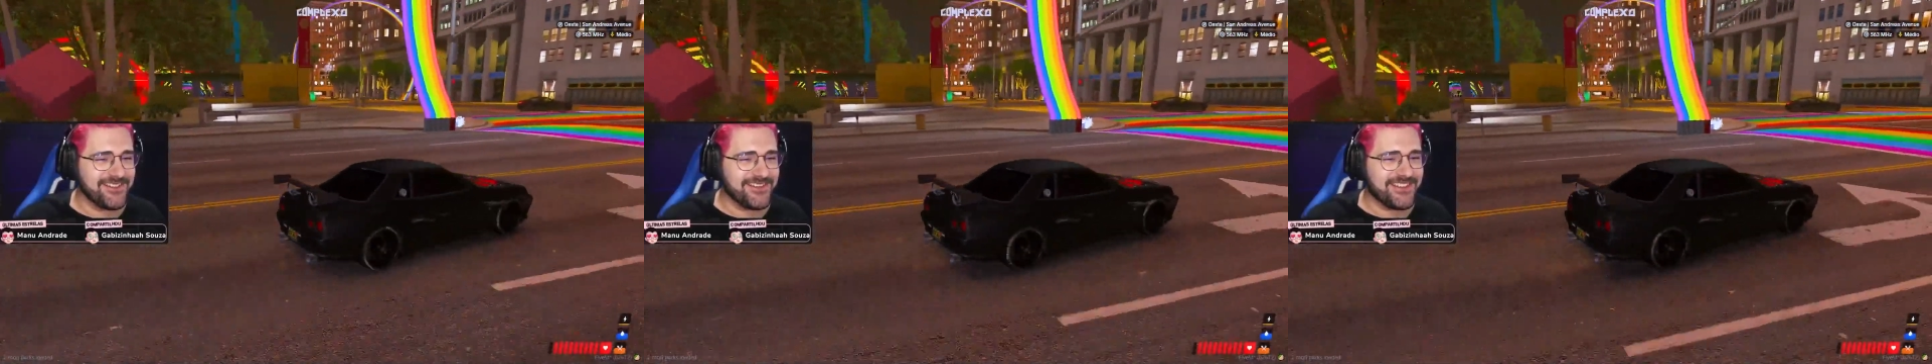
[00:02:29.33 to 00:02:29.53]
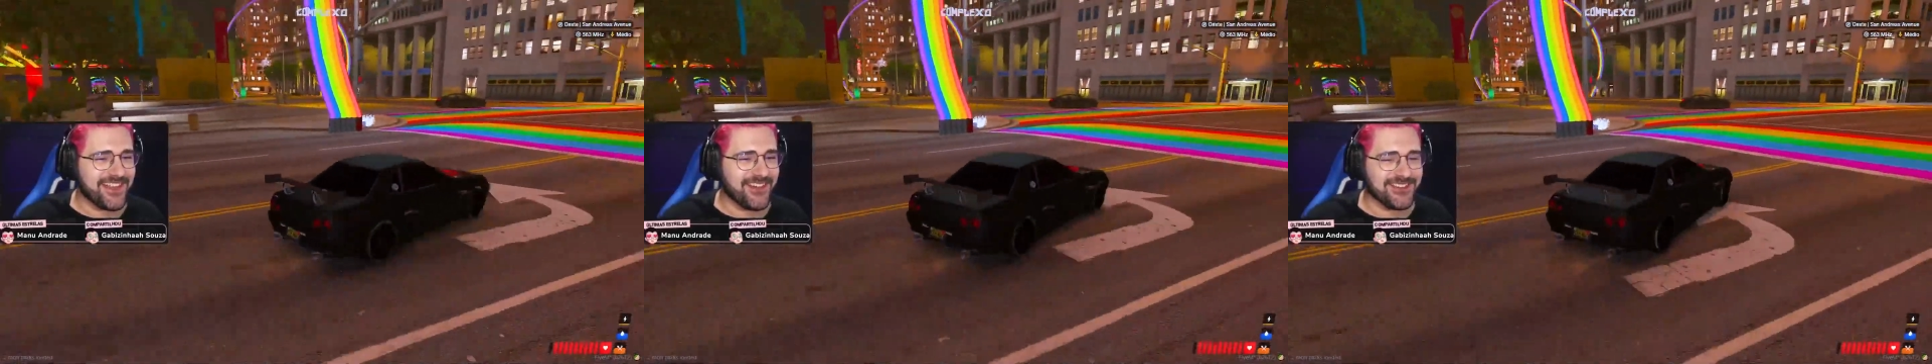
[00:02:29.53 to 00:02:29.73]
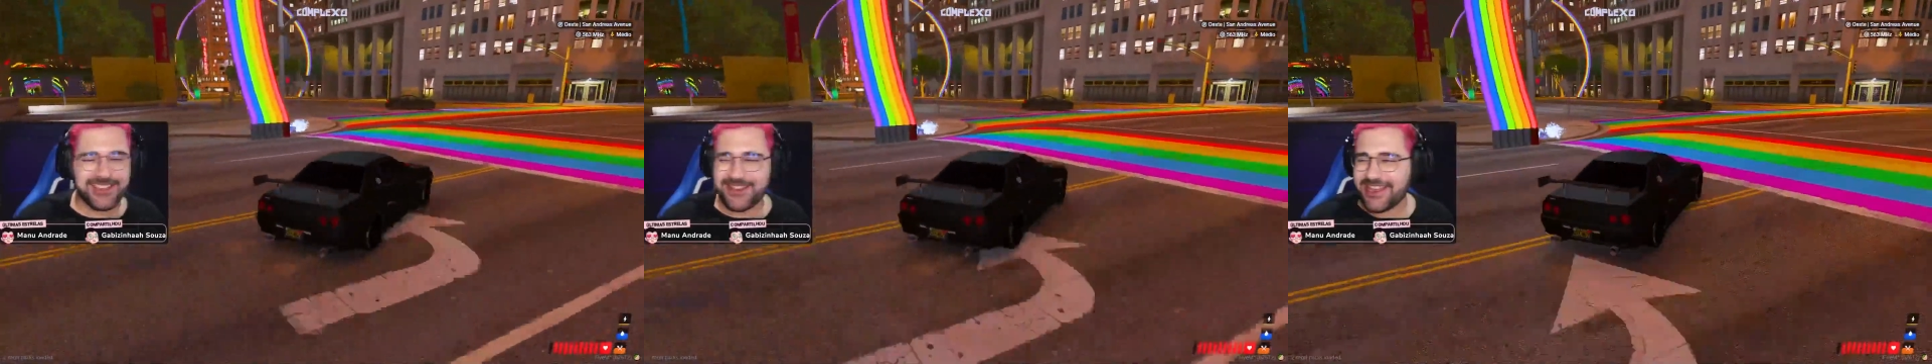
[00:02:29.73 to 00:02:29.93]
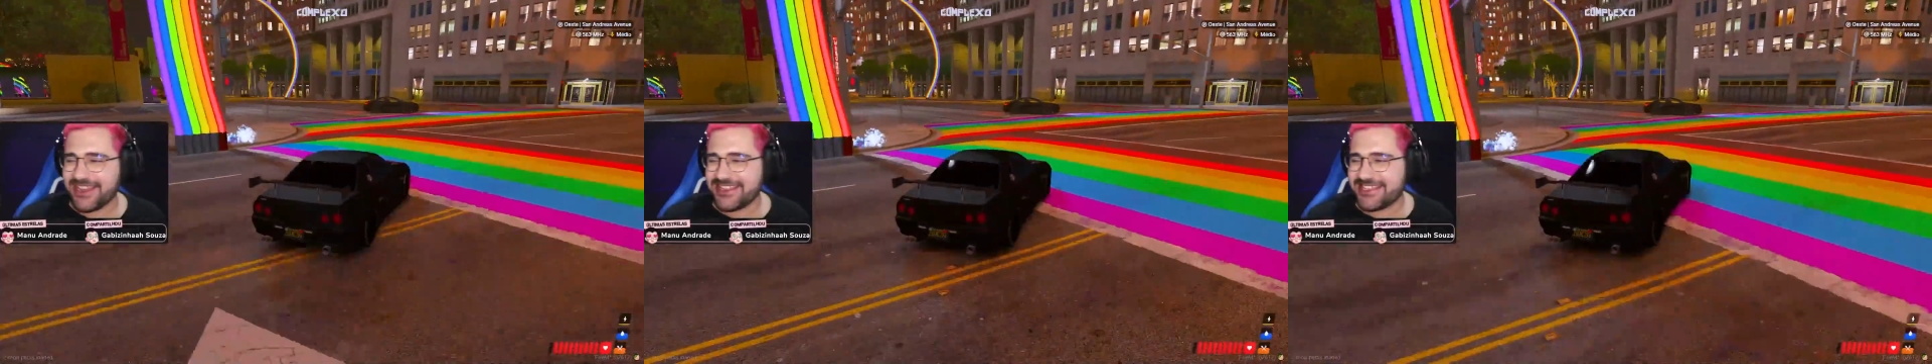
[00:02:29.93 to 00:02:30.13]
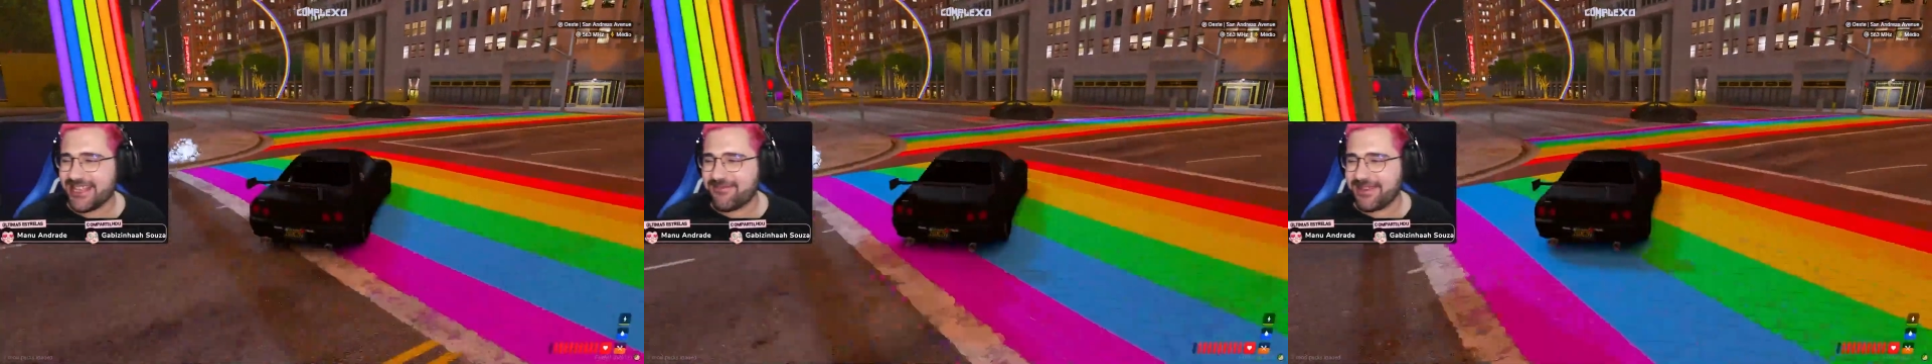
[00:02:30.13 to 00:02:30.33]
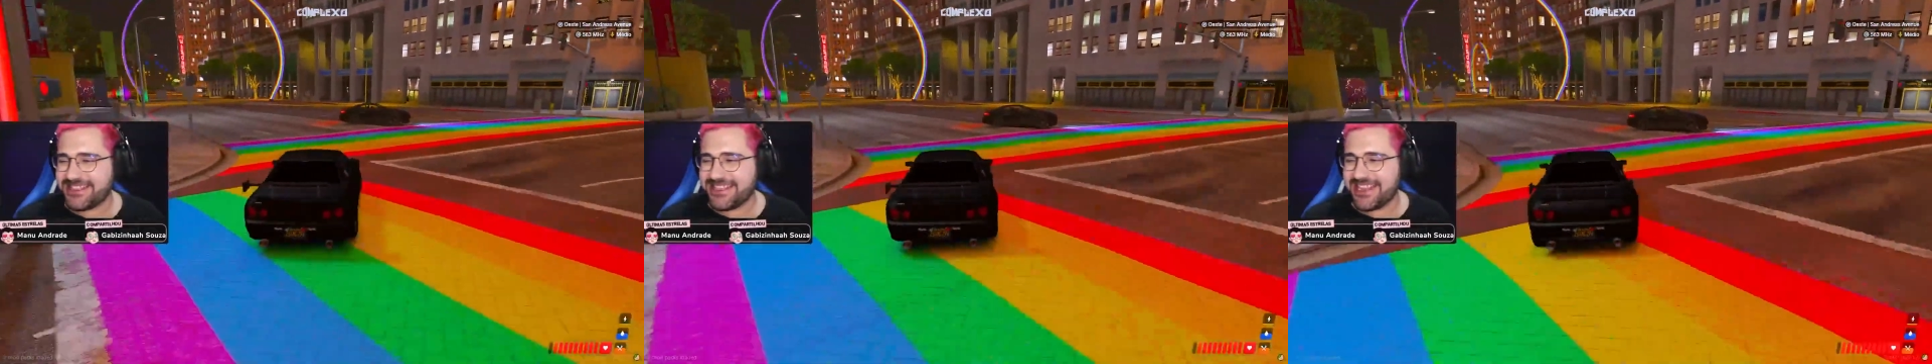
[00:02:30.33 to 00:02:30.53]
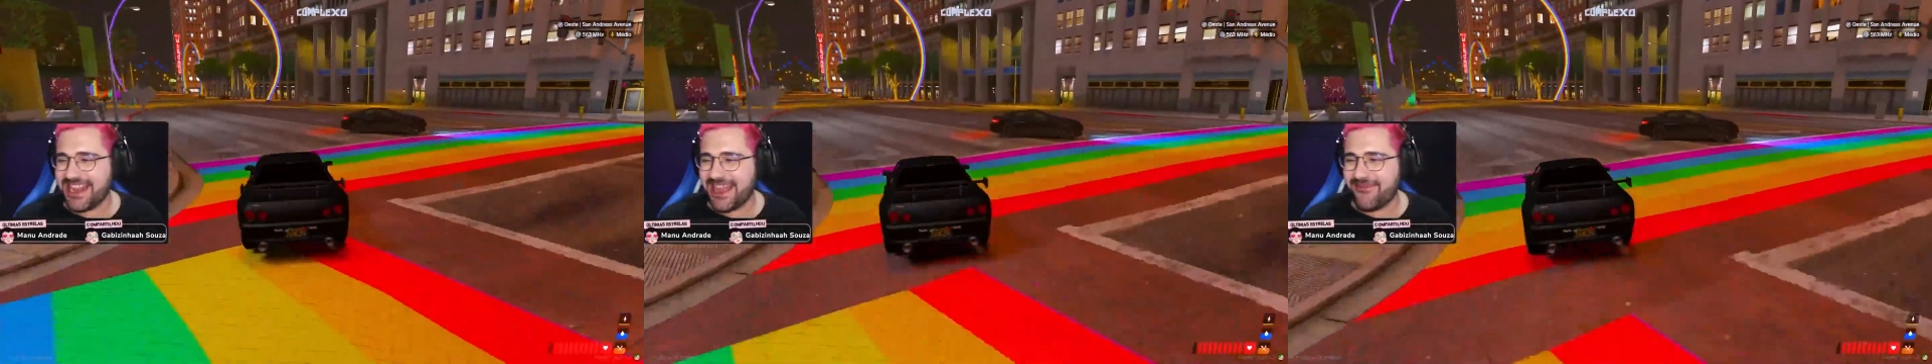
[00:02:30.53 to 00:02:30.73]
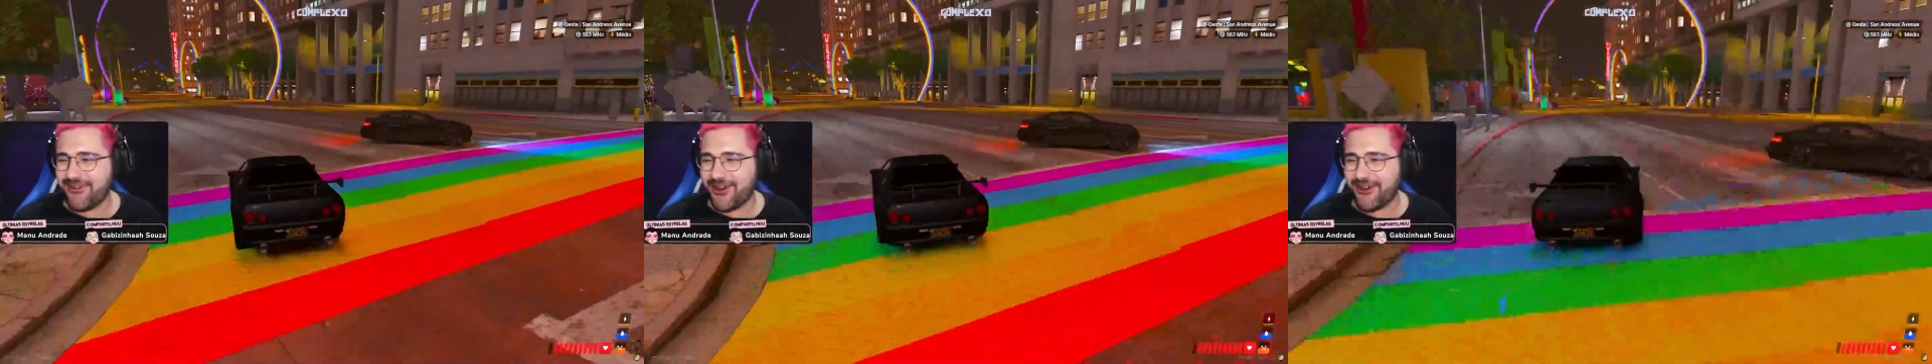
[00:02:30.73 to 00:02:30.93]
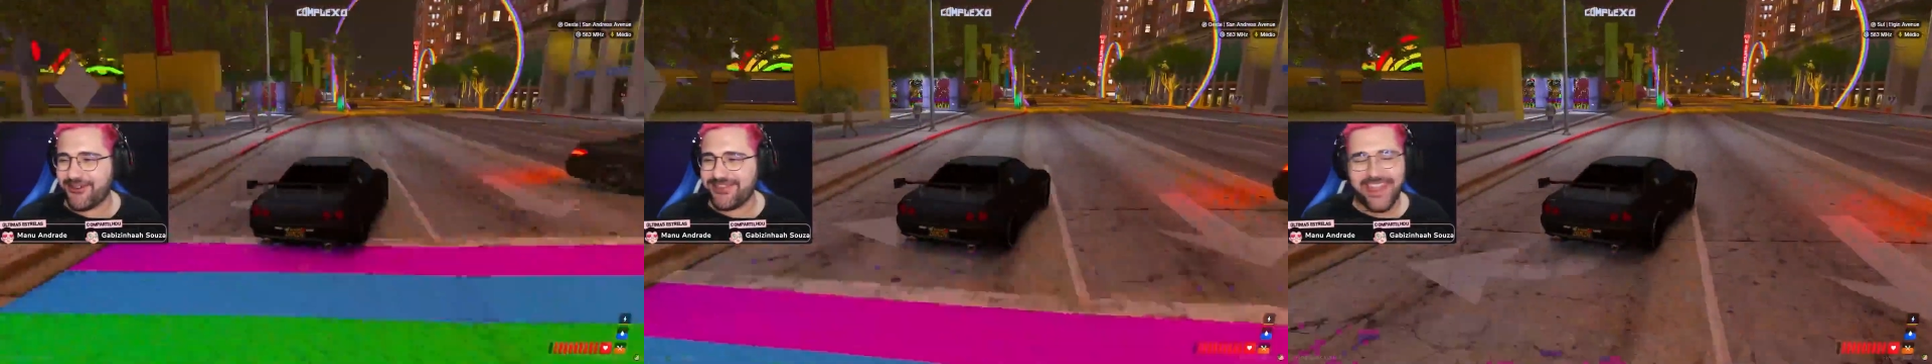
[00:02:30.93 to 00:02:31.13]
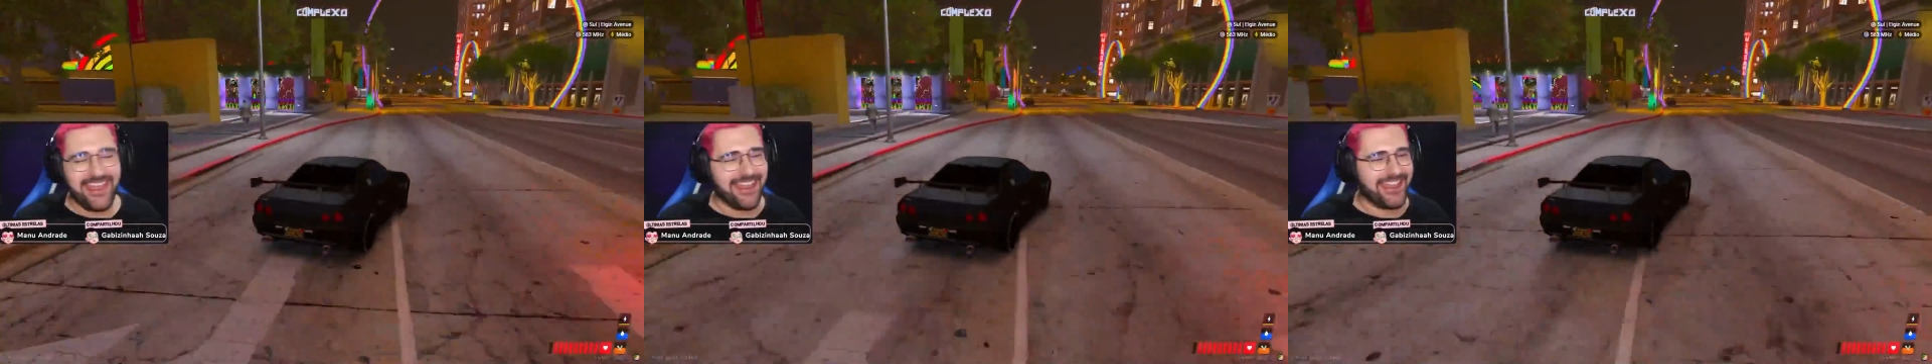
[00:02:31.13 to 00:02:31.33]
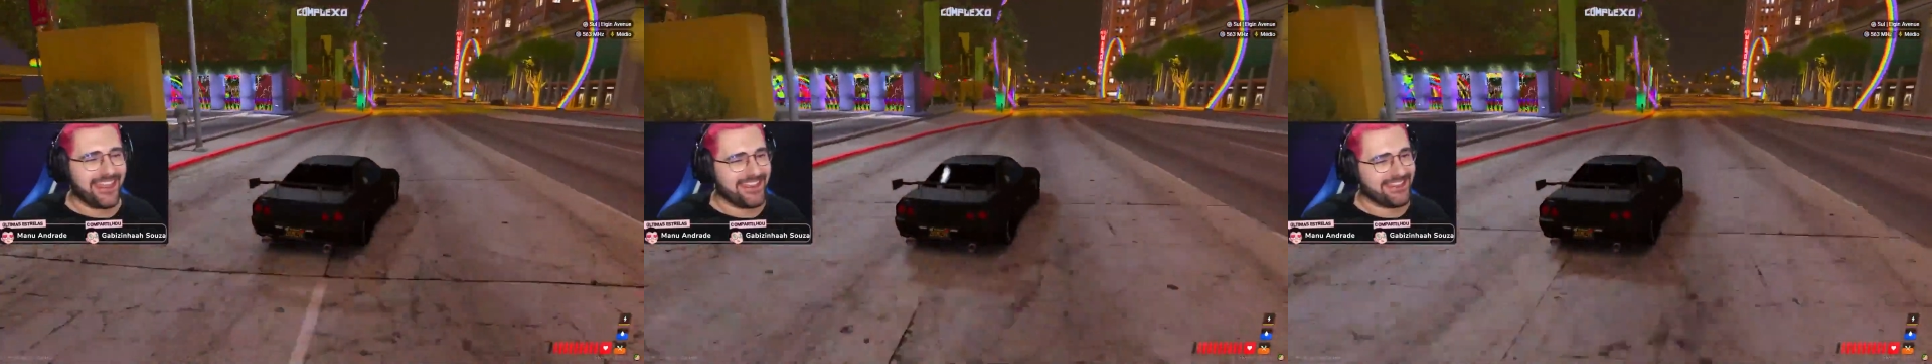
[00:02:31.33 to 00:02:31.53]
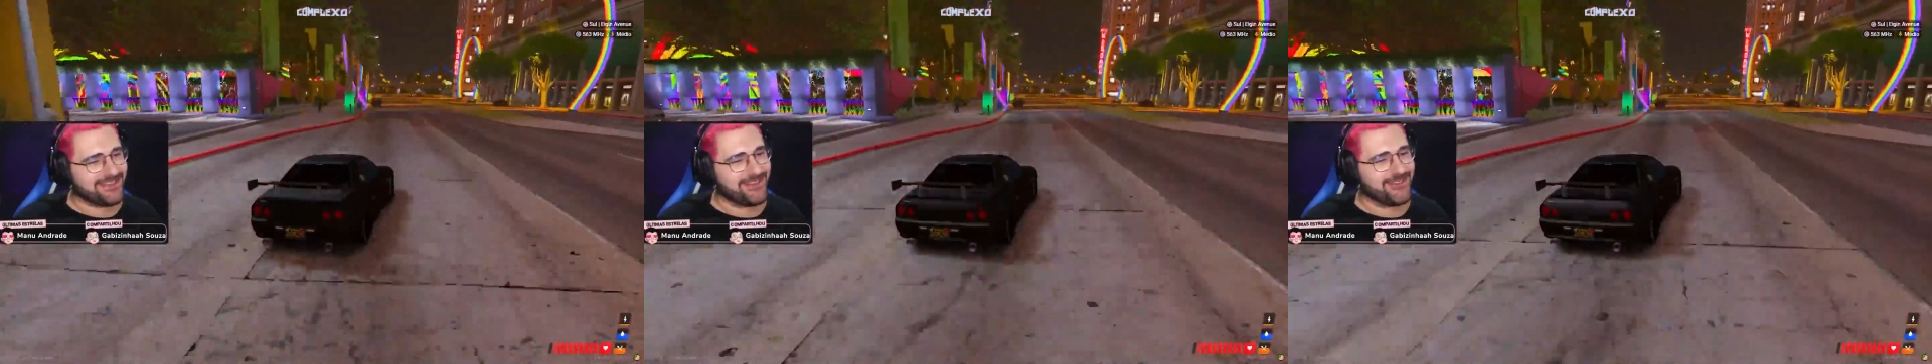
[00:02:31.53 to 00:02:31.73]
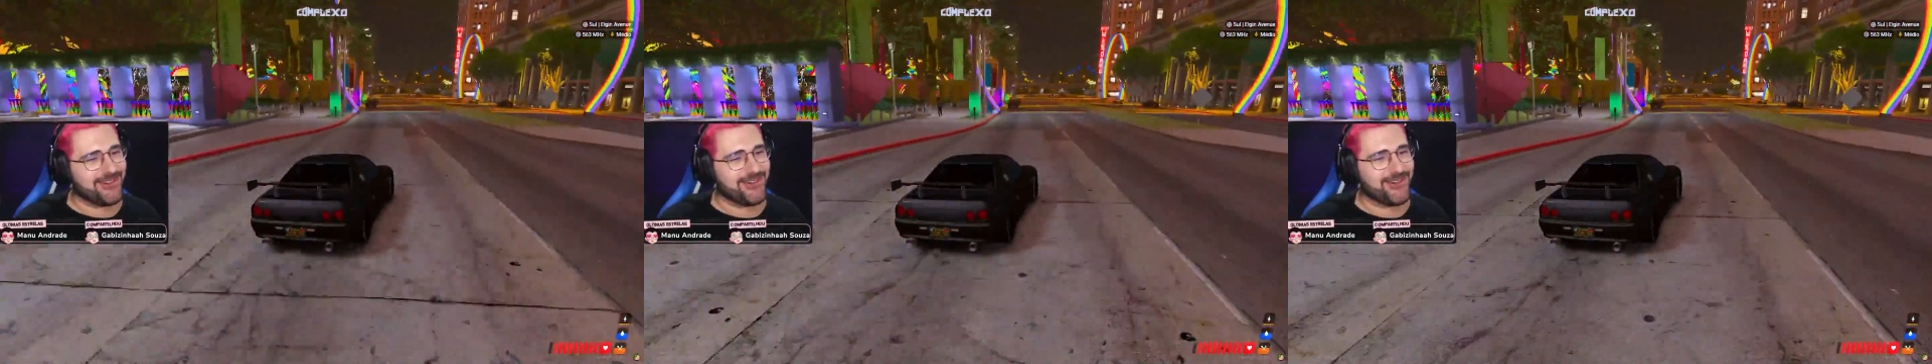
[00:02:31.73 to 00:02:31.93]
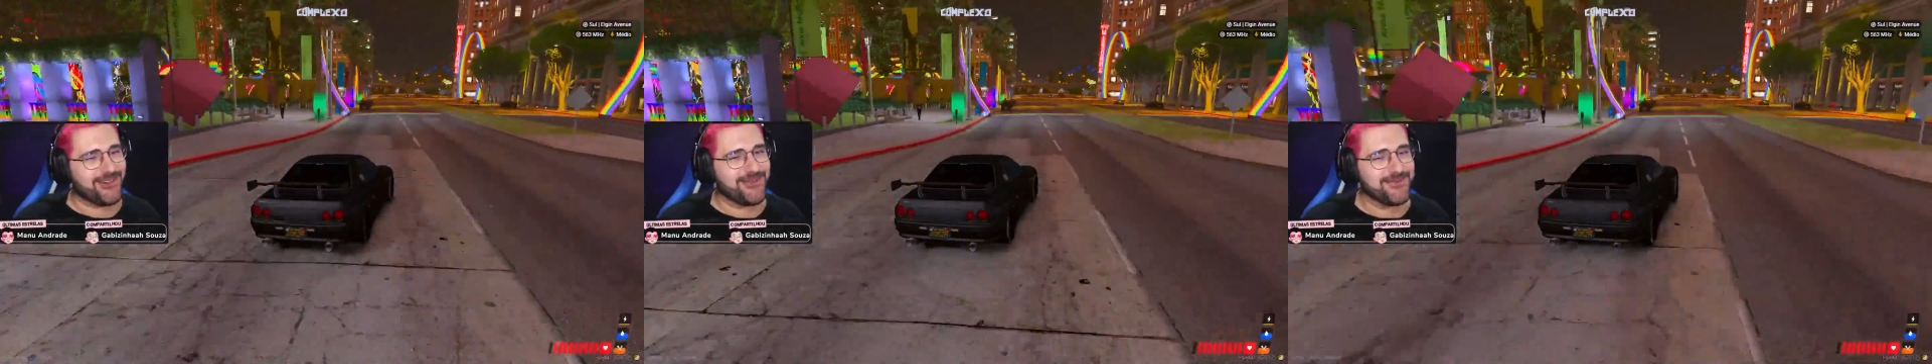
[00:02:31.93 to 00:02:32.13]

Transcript: Não, eu só quero saber se lavou o dedo.